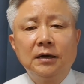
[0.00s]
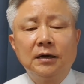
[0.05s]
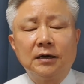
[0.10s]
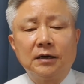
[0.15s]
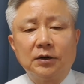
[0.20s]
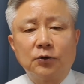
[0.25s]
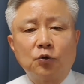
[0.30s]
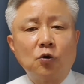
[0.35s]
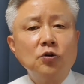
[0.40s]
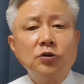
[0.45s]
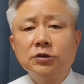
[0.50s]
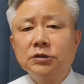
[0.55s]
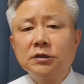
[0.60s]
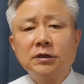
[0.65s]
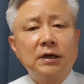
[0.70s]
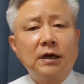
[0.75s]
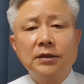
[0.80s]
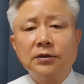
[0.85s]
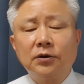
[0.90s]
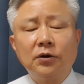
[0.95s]
어,
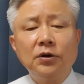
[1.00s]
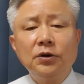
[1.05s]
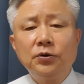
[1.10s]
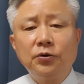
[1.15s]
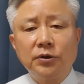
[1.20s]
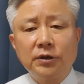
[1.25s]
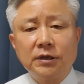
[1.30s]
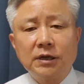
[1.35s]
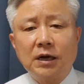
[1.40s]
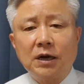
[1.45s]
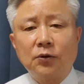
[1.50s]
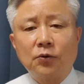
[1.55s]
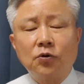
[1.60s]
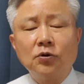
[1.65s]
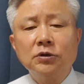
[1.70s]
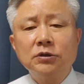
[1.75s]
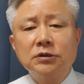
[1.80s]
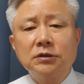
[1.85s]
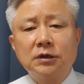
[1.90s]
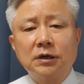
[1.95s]
공정한 언론이나
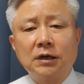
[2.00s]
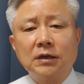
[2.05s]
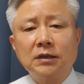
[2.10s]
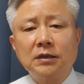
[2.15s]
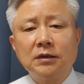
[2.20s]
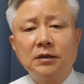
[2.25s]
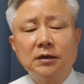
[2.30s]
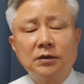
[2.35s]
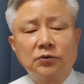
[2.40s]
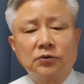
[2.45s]
공정한